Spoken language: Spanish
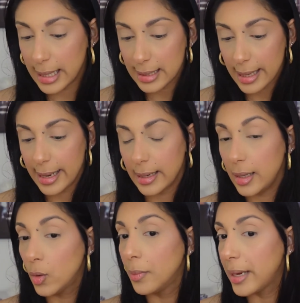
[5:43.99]
que es el
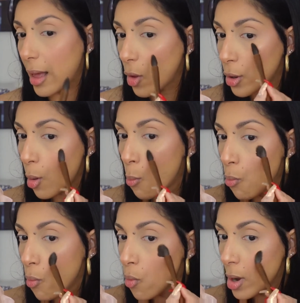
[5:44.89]
iluminador
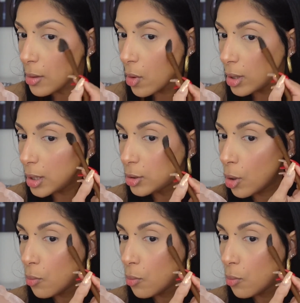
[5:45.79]
muy bonito,